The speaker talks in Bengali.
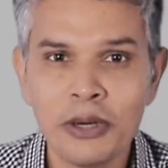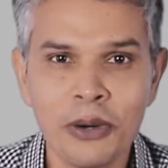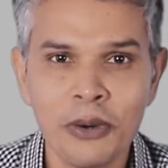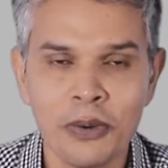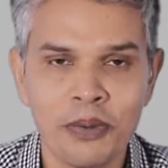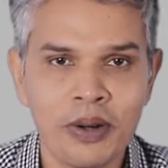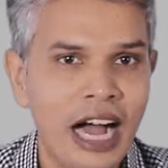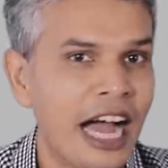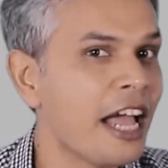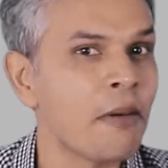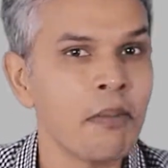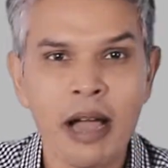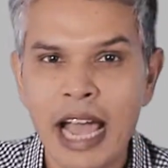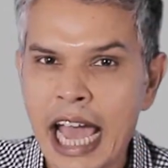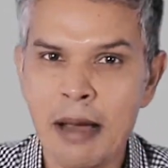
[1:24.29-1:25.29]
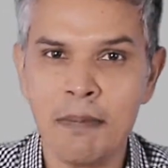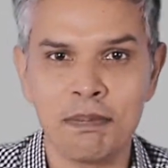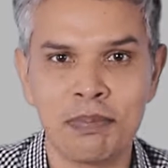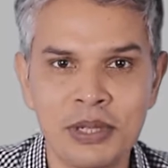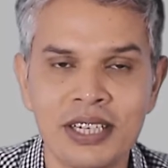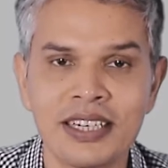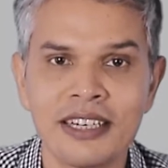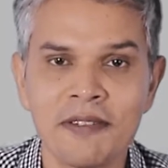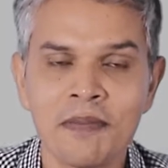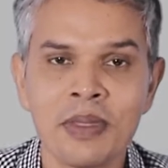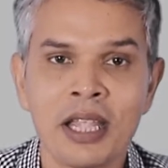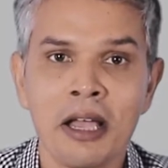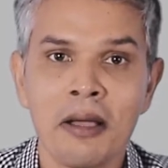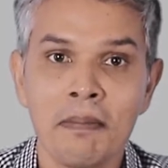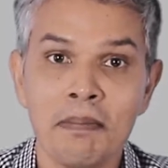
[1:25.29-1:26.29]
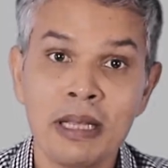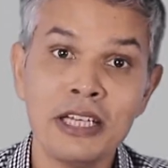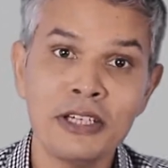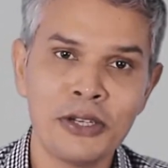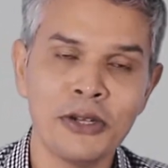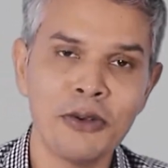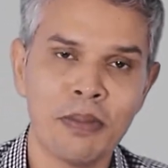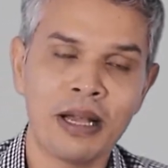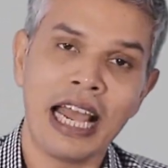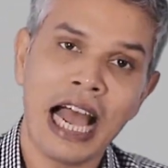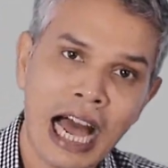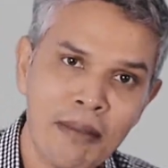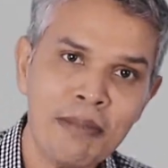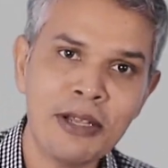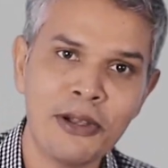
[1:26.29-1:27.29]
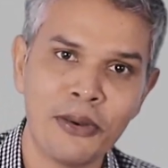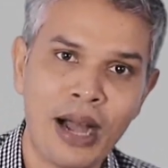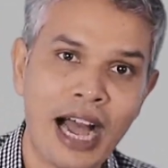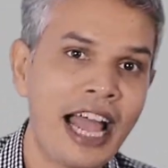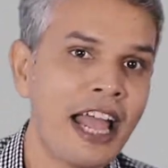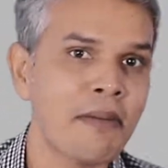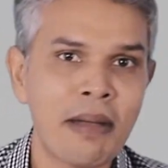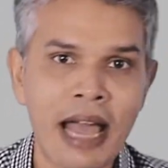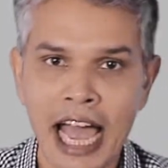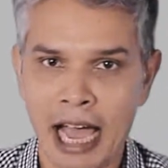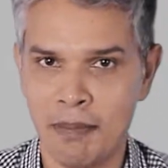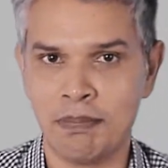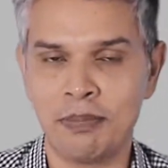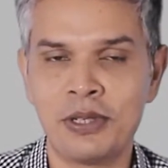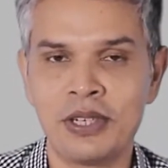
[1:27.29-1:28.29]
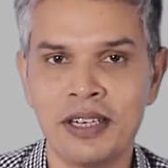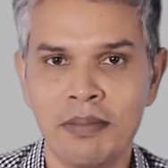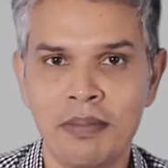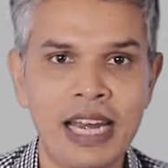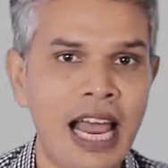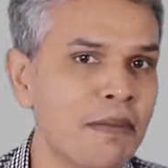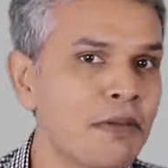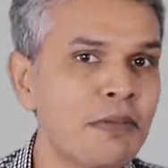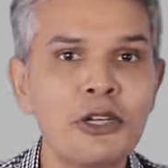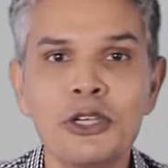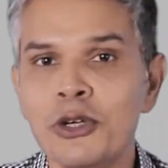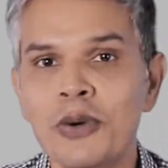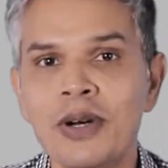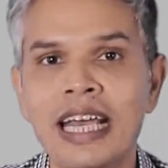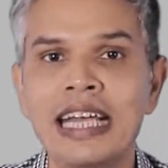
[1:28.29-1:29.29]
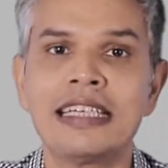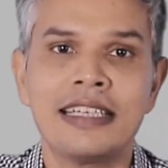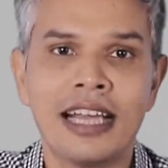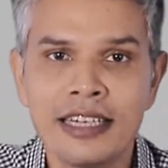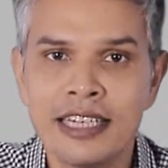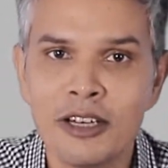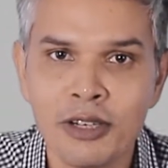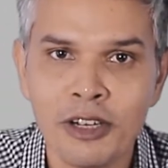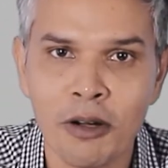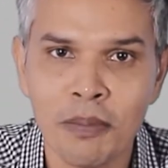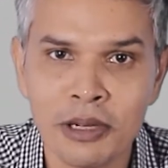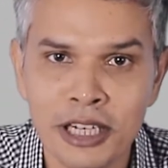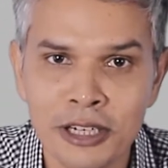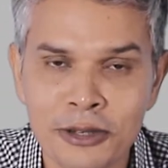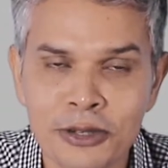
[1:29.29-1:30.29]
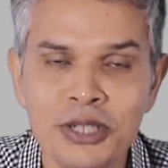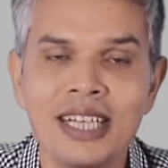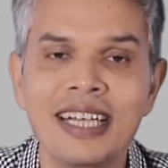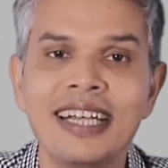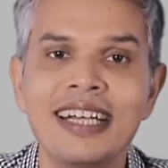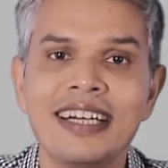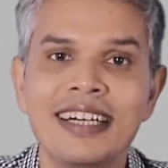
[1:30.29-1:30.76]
টু আই অ্যাম অ্যাম্পড মি টু মানে আমিও আই অ্যাম অ্যাম্পড মানে আমি ভীষণ এক্সাইটেড হয়ে অপেক্ষা করছি